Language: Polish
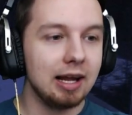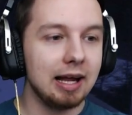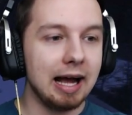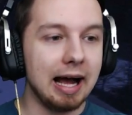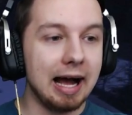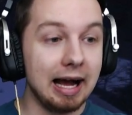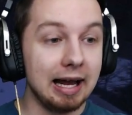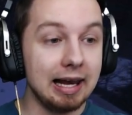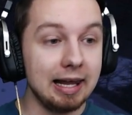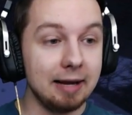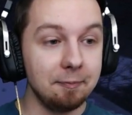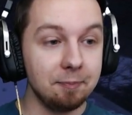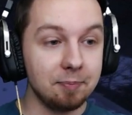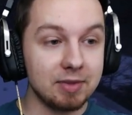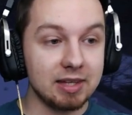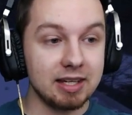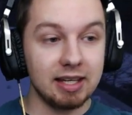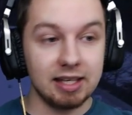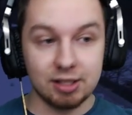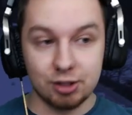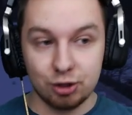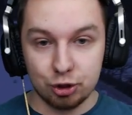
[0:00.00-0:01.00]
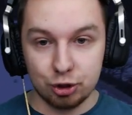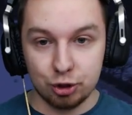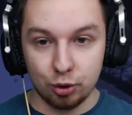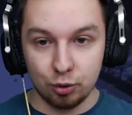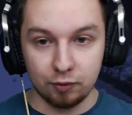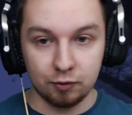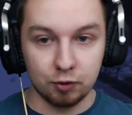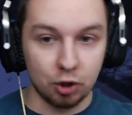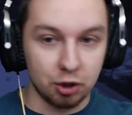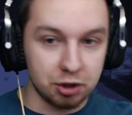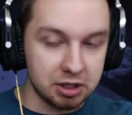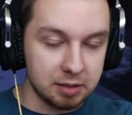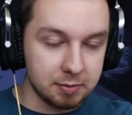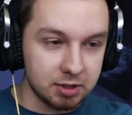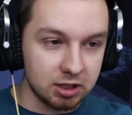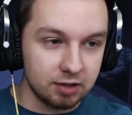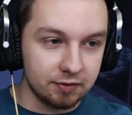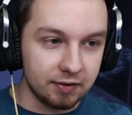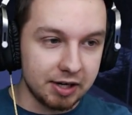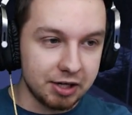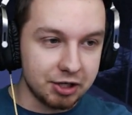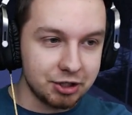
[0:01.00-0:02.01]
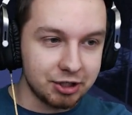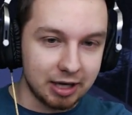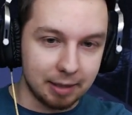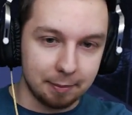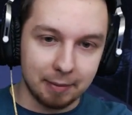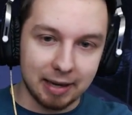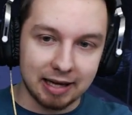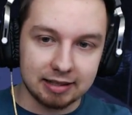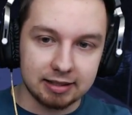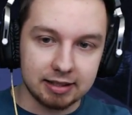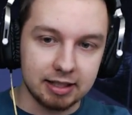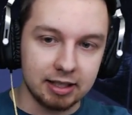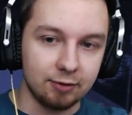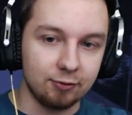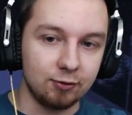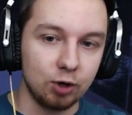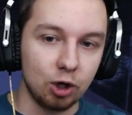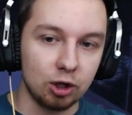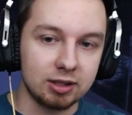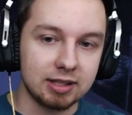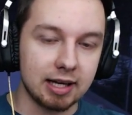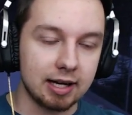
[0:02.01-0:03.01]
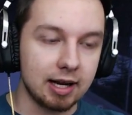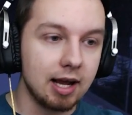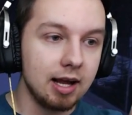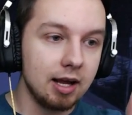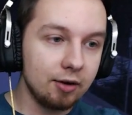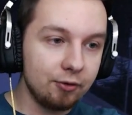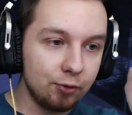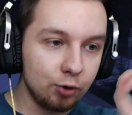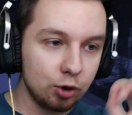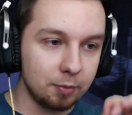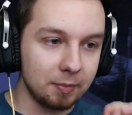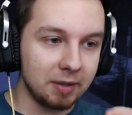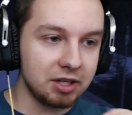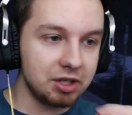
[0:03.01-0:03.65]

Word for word: ale jest dość równo. 820 Mati i Flotar, Furman